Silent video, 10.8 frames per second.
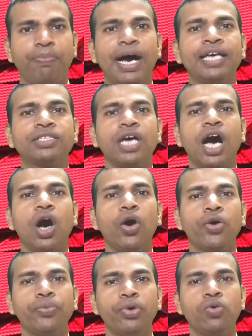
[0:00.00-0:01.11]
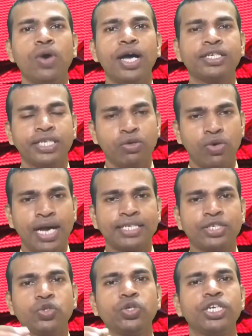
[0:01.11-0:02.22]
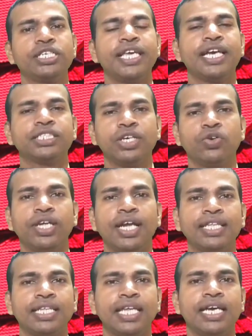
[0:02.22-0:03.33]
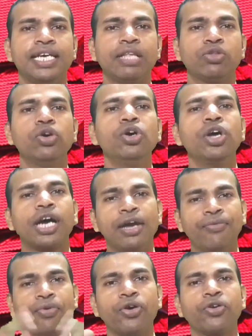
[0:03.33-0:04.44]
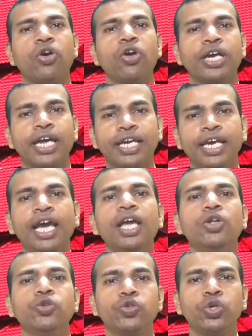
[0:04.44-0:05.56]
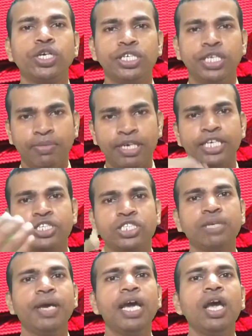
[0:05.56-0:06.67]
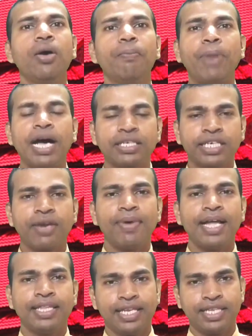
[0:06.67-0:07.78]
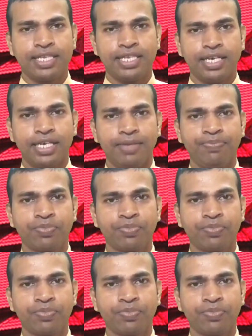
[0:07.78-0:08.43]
पास और वो वहाँ से वहाँ से छुट्टी सैंक्शन हो जाता था या तो कई फ़ोन कॉल करके छुट्टी इमरजेंसी में पास करवा लेते थे